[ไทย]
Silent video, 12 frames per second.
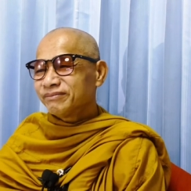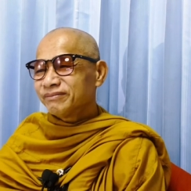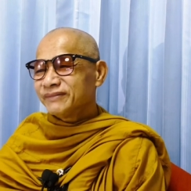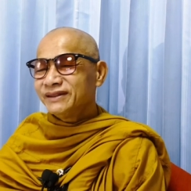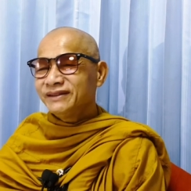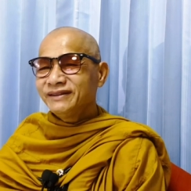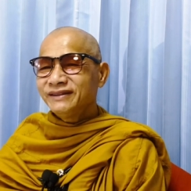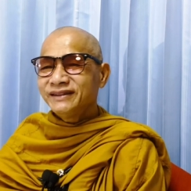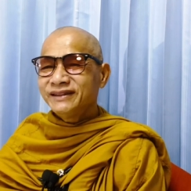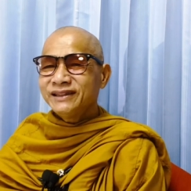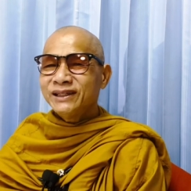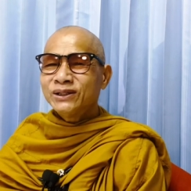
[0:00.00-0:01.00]
อืม
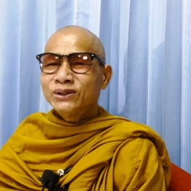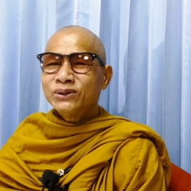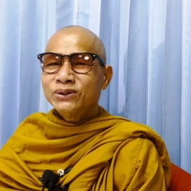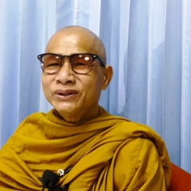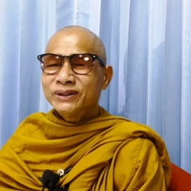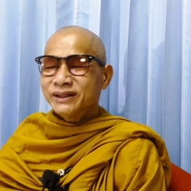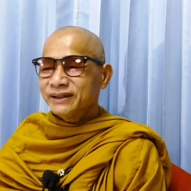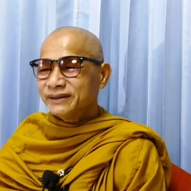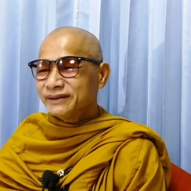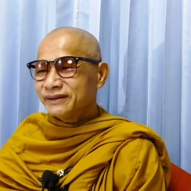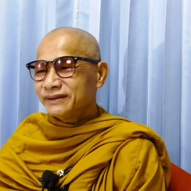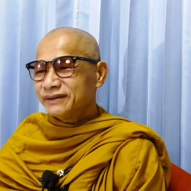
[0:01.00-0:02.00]
อีโตเนี่ย
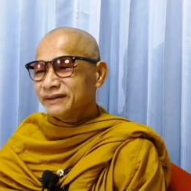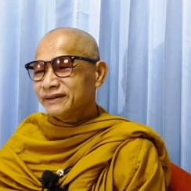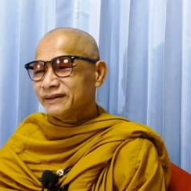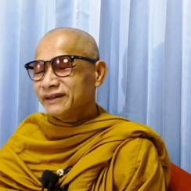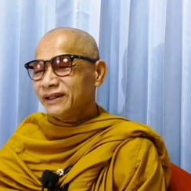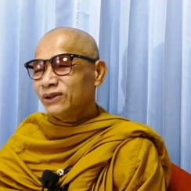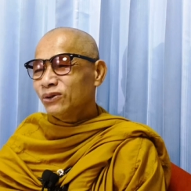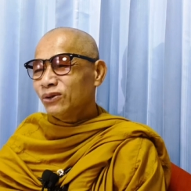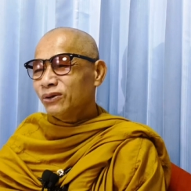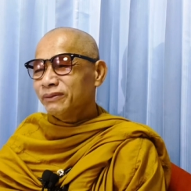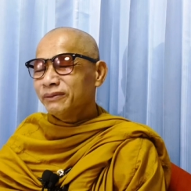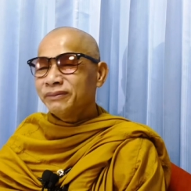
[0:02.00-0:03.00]
อิโต้
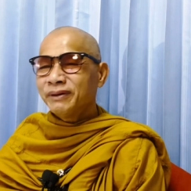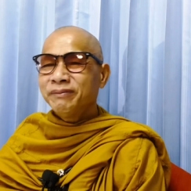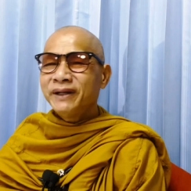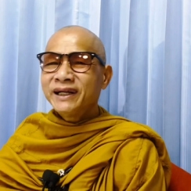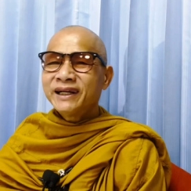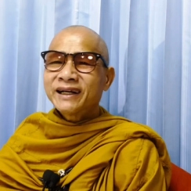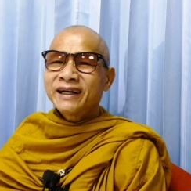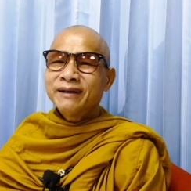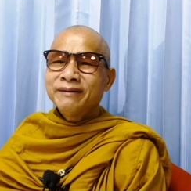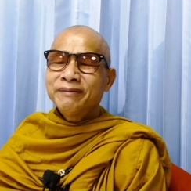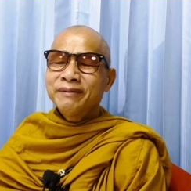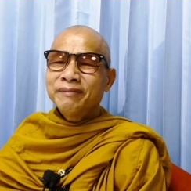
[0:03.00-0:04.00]
เป็นพิษกับใคร
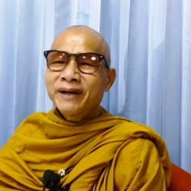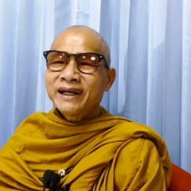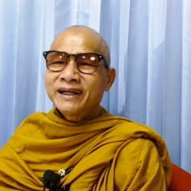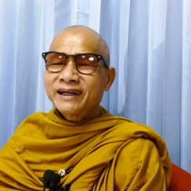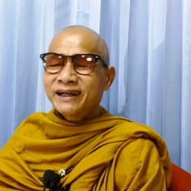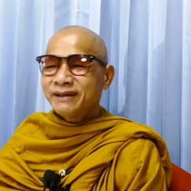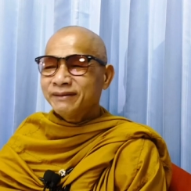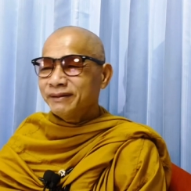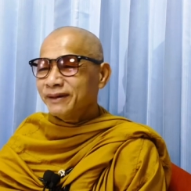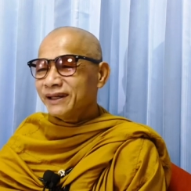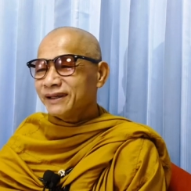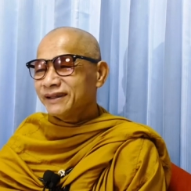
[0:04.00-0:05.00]
เป็นภัยกับใครไม่
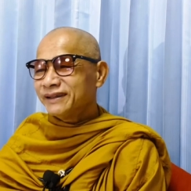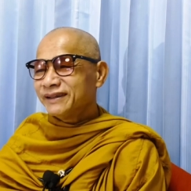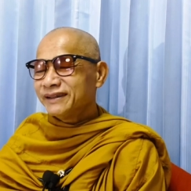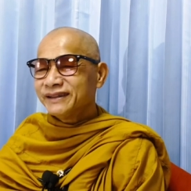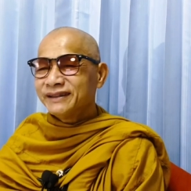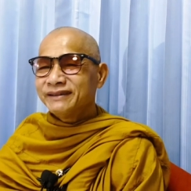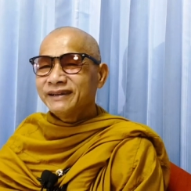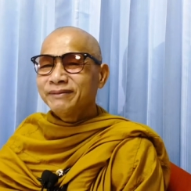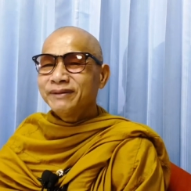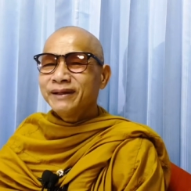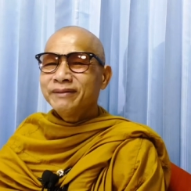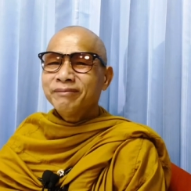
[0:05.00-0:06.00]
ไม่ให้เป
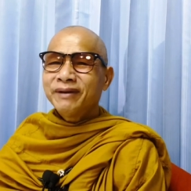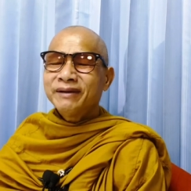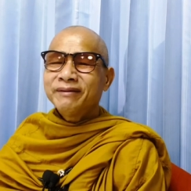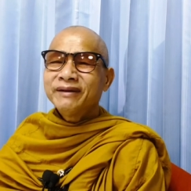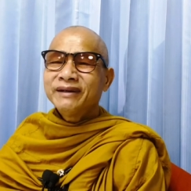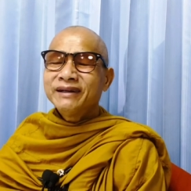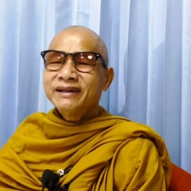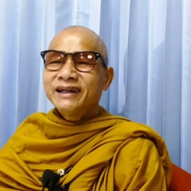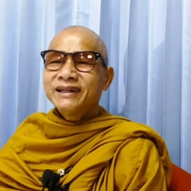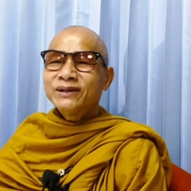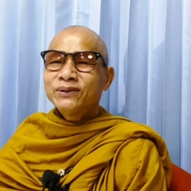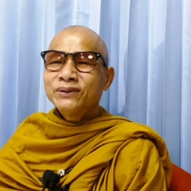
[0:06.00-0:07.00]
ลี่ยนไปได้
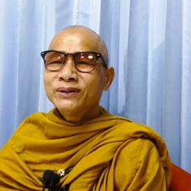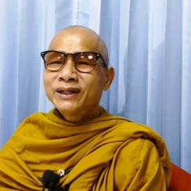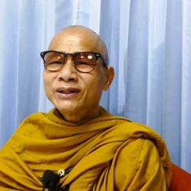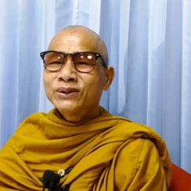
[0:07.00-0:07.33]
ทั้งคนทั้งโท